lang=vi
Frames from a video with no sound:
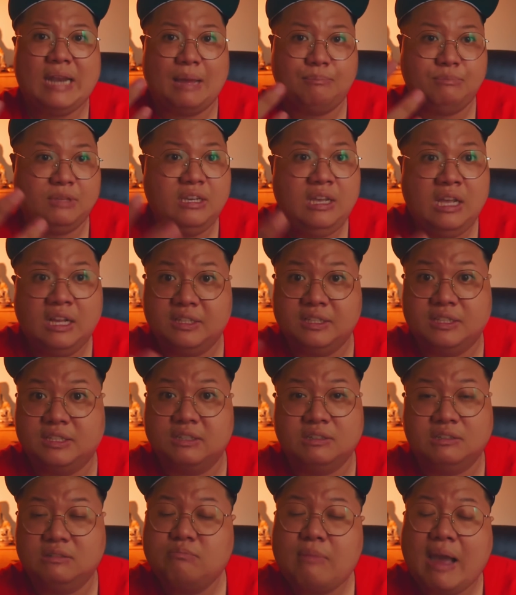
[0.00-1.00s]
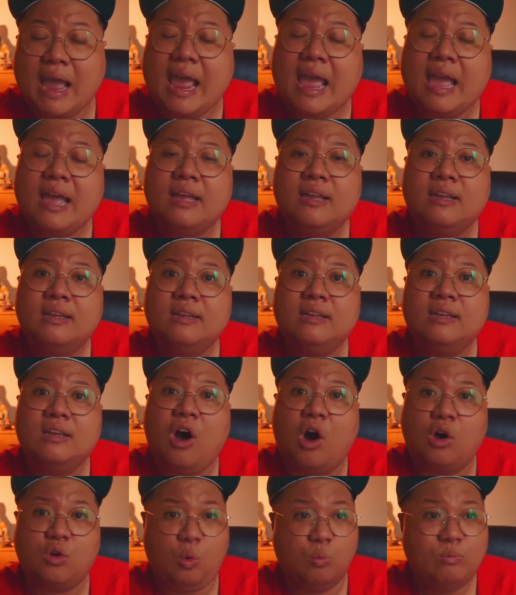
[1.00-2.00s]
làm những hình tượng ma
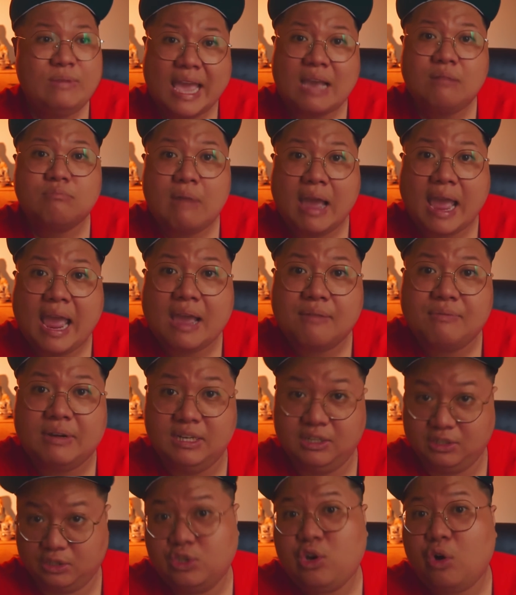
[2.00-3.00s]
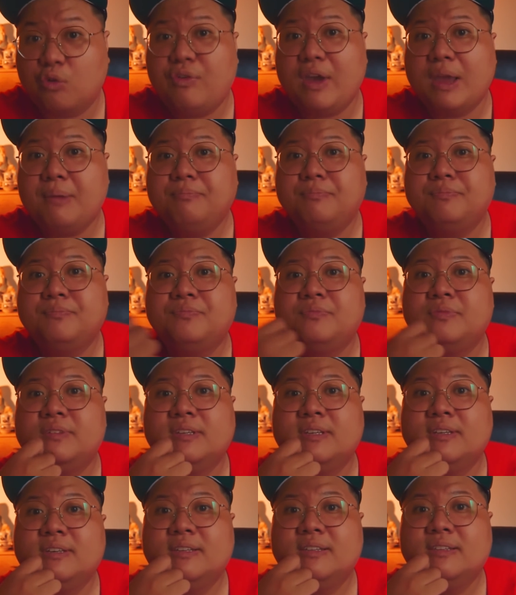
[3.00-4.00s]
họ cũng nhát ma và được cho phép
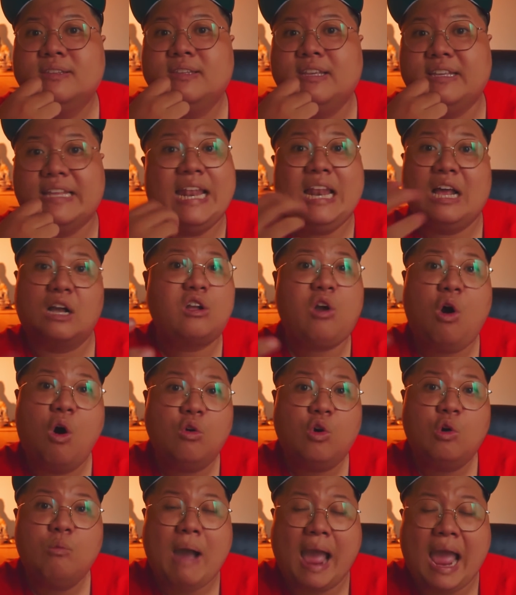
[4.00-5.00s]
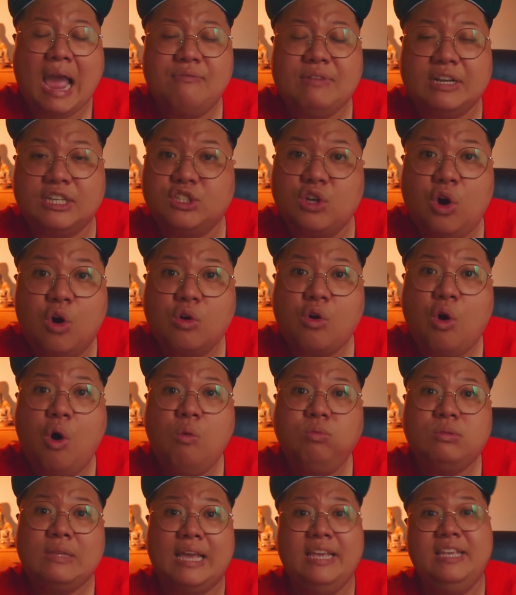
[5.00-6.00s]
thì đây là con của bà và cho
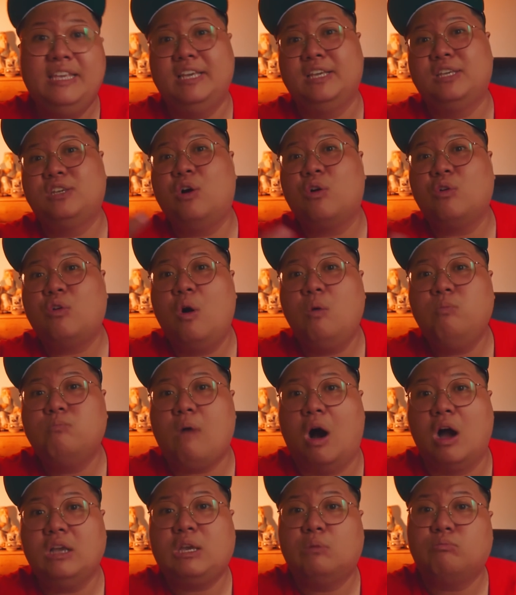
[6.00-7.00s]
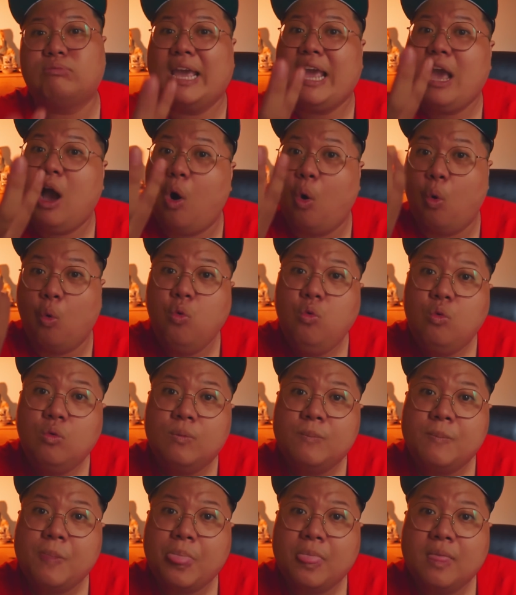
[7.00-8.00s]
cốt thay vì cho cốt bỏ trong cái hũ
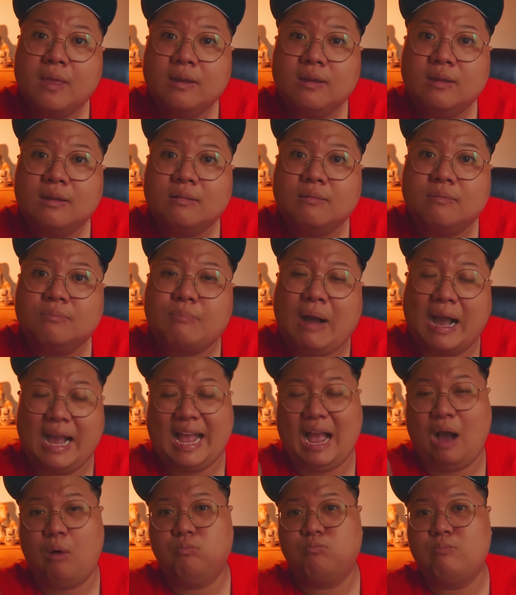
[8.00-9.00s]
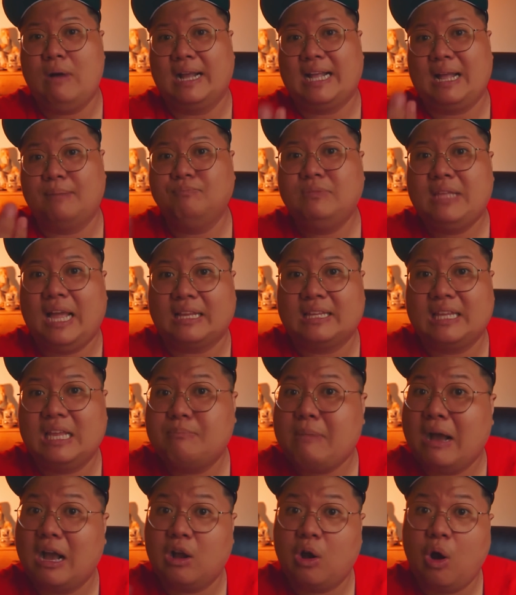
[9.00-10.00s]
bằng ngọc bằng cẩm thạch
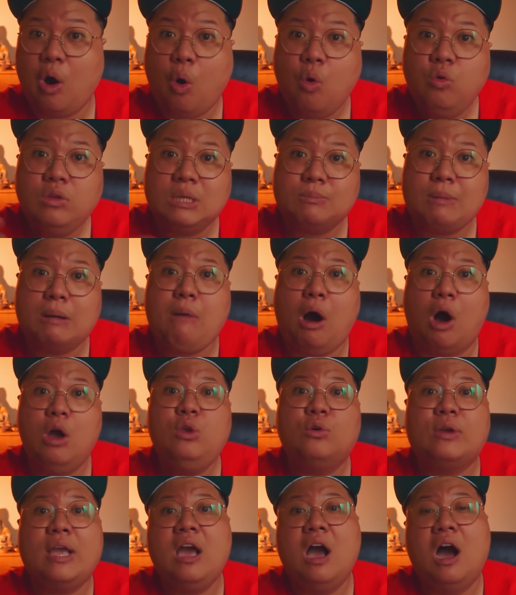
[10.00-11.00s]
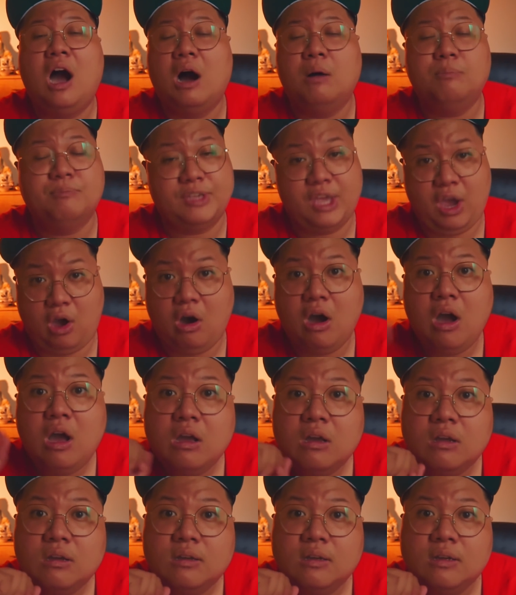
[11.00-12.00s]
hay bằng gỗ thì bà bỏ vô cái hòm
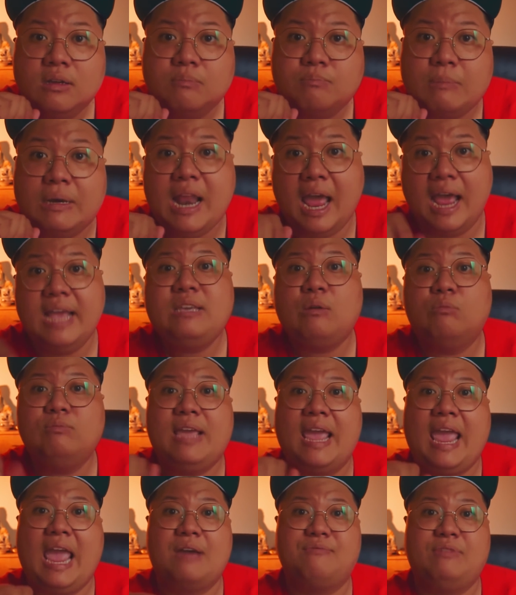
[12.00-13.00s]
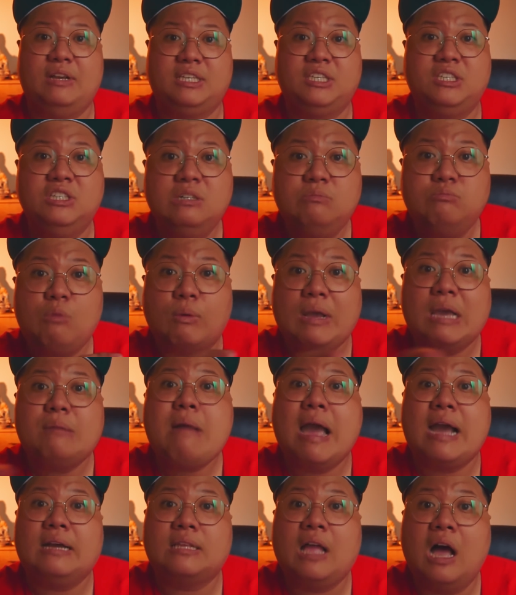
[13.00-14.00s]
nhỏ bà để trong nhà và trước một cái
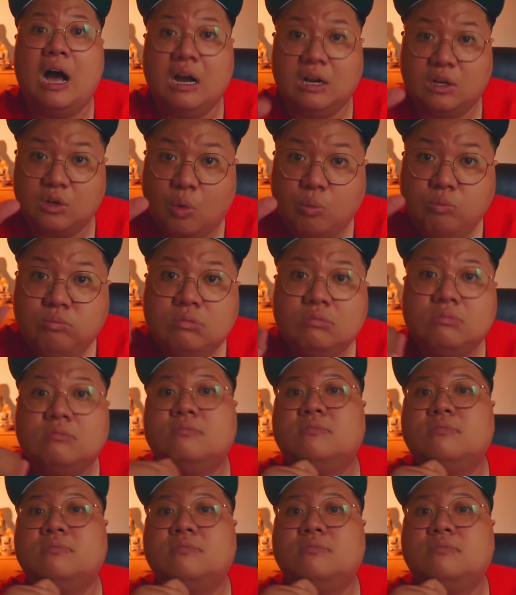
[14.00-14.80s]
bàn thờ cúng